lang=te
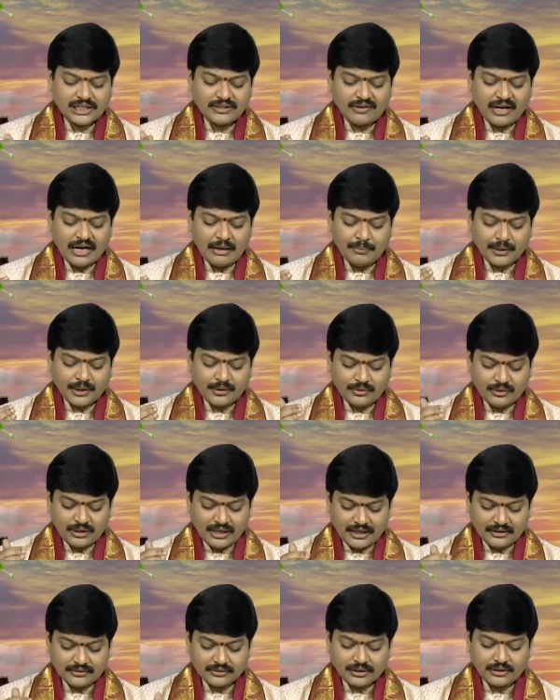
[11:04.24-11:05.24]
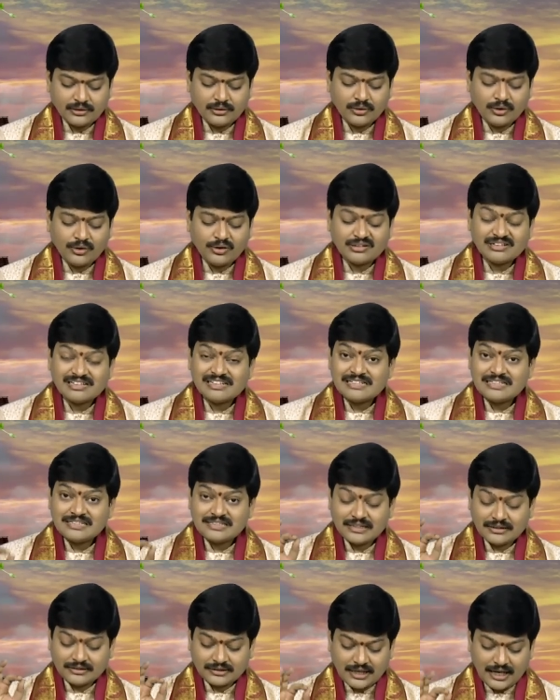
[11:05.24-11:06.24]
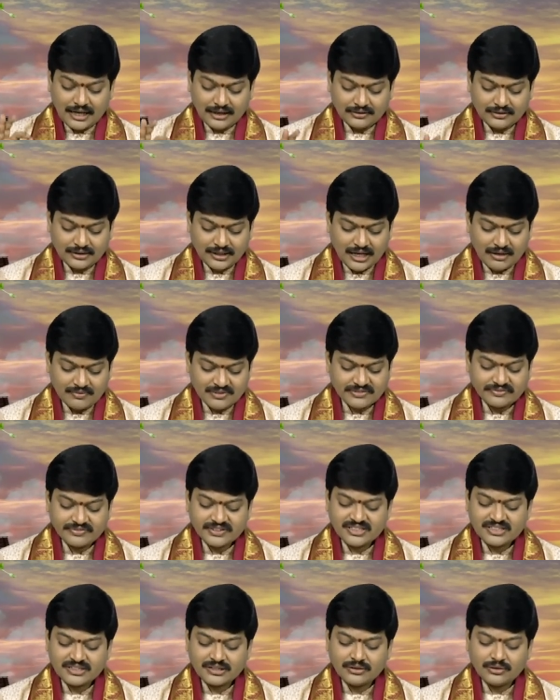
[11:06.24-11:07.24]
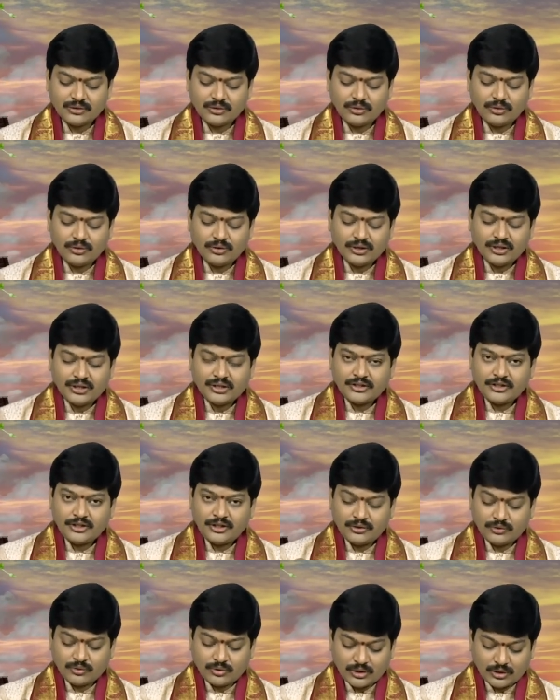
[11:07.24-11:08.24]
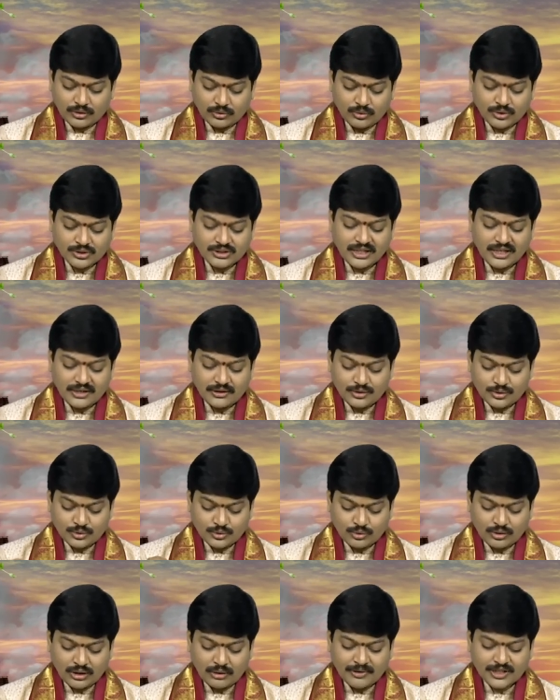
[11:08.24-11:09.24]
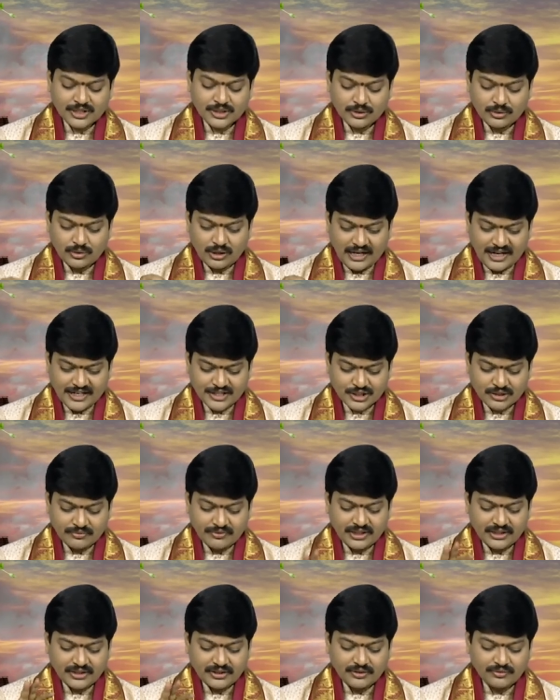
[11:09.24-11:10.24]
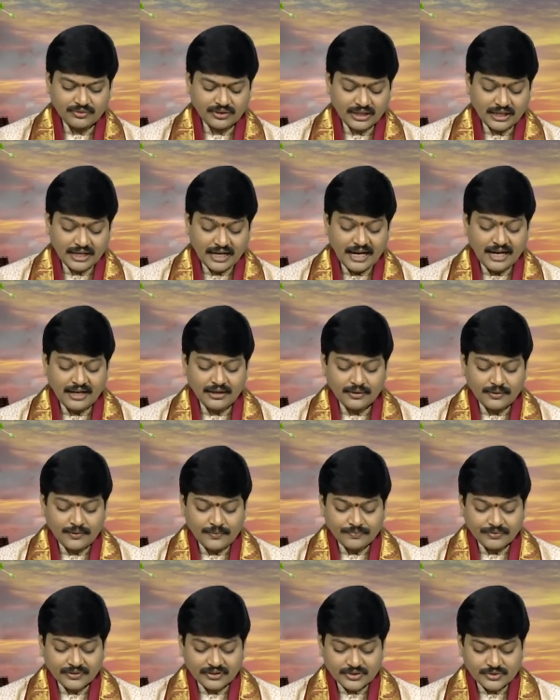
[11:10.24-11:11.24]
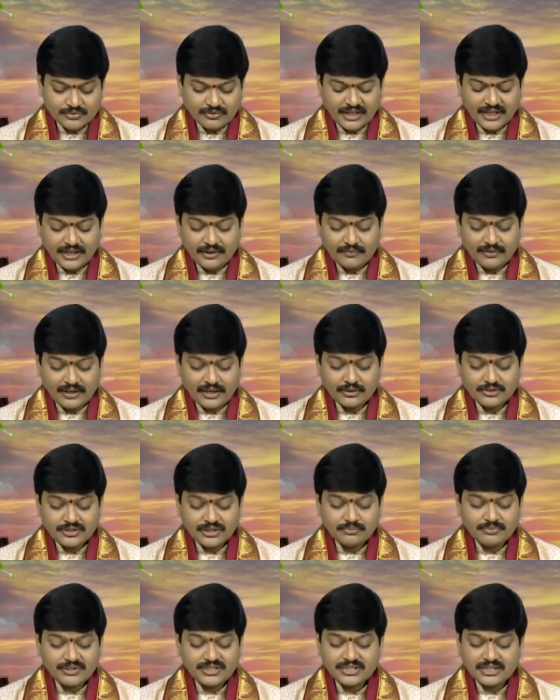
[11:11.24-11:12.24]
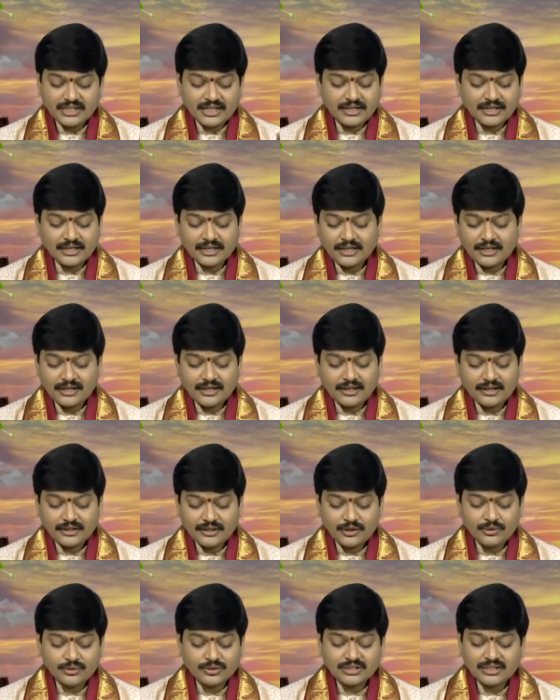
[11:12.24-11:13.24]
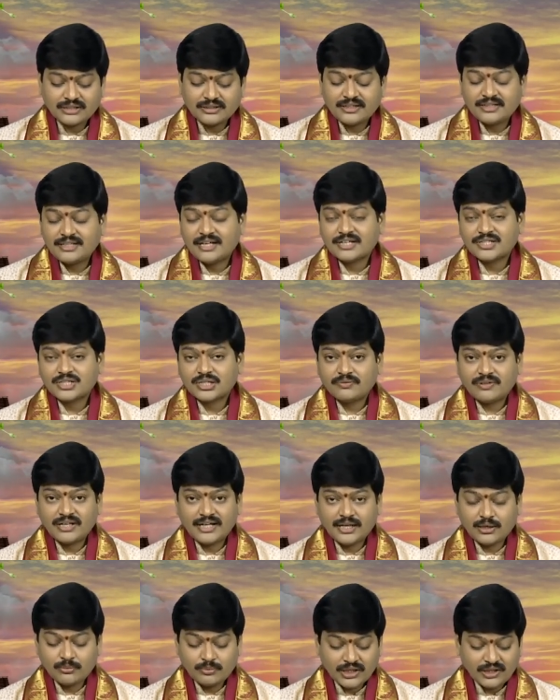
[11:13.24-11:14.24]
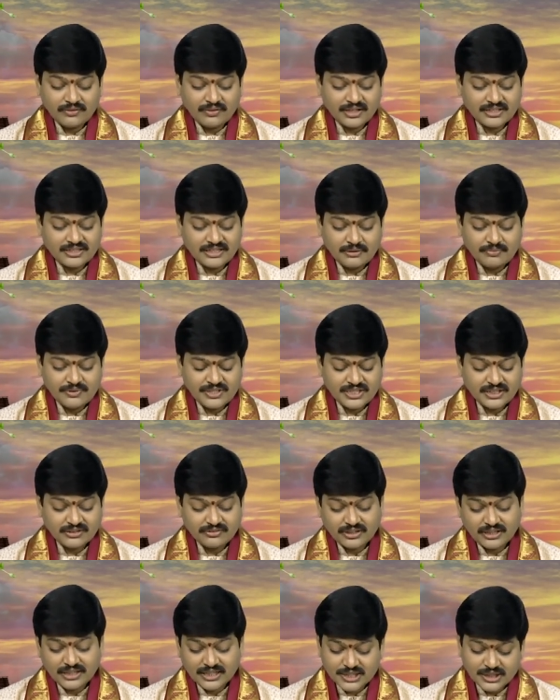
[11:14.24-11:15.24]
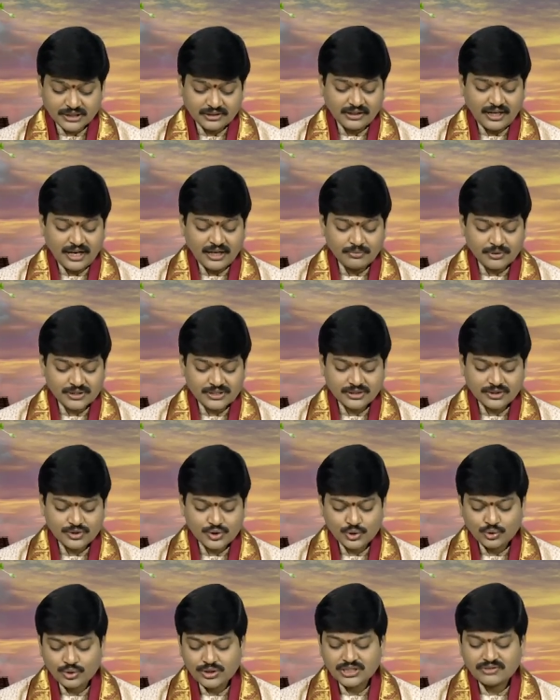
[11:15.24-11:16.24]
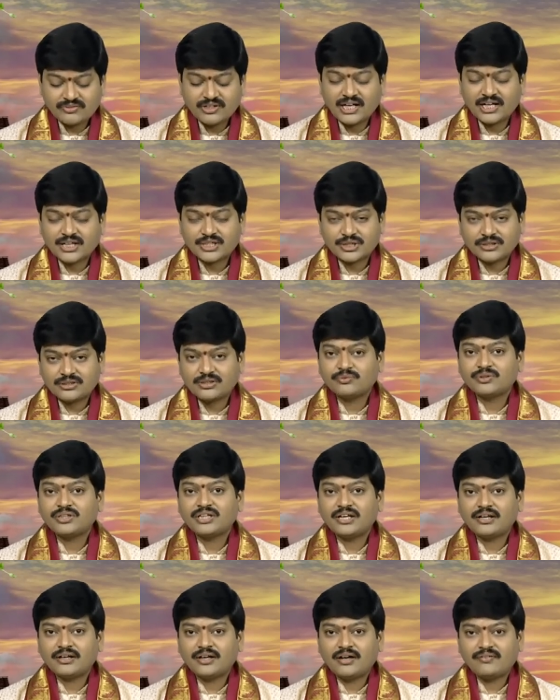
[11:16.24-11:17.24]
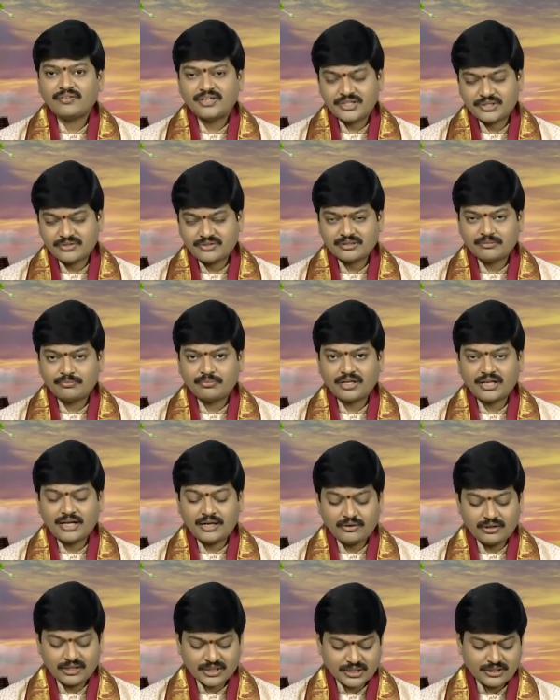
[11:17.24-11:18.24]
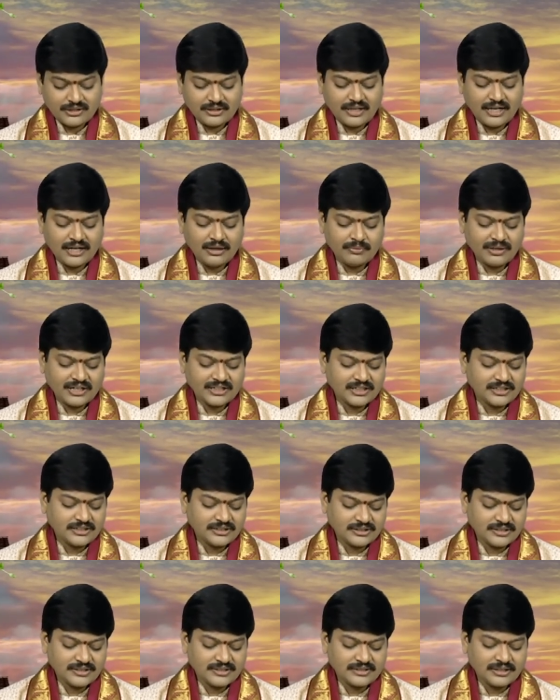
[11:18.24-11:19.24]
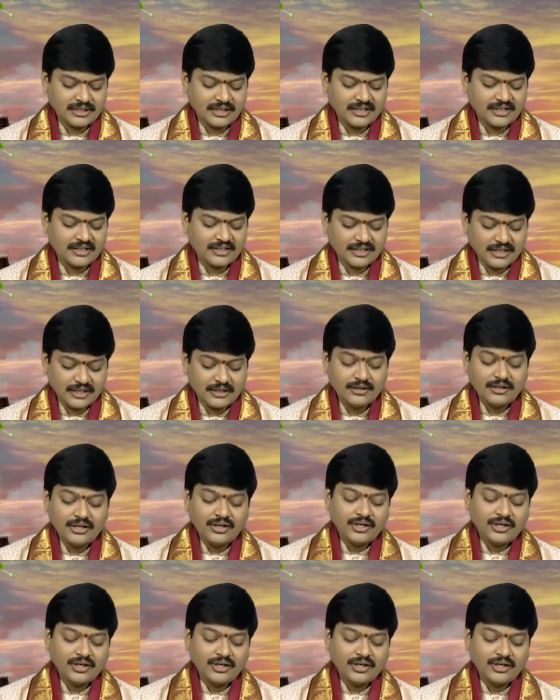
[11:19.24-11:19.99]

ద్వాపర యుగాంతంలో సిద్ధార్థినామ సంవత్సరంలో ఈ యొక్క రోజున శుక్లపక్షంలో అష్టమి తిథి ఉండగా స్వామి వారు జన్మించారట ఈ రోజున తిది అష్టమి లేకపోయినా వారు జన్మించినటువంటి నక్షత్రాన్ని పురస్కరించుకున్న శ్రవణ నక్షత్రం ఉంది కనుక వైష్ణవ సంప్రదాయంలో నక్షత్రానికి ప్రాధాన్యతనిస్తారు కనుక